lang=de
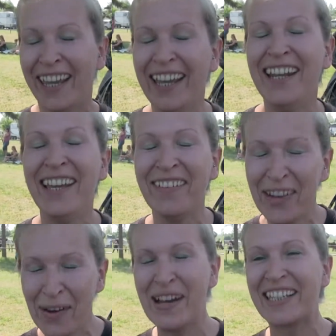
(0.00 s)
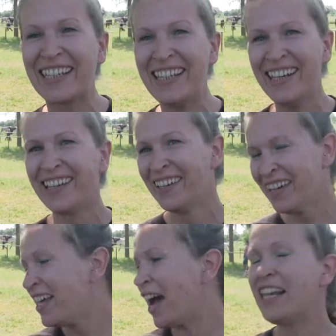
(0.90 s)
Training und nochmal Training.
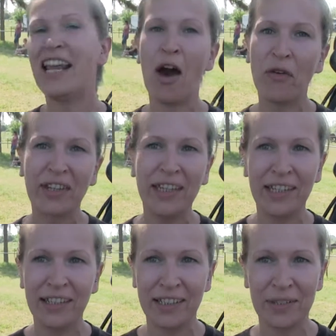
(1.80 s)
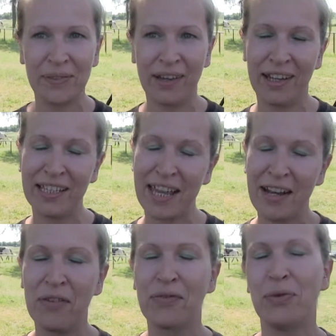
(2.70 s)
Ja, nee, Lauftraining, dass wir das
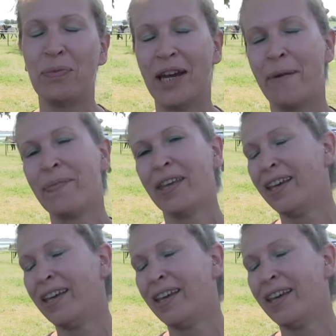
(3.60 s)
Einlaufen geübt haben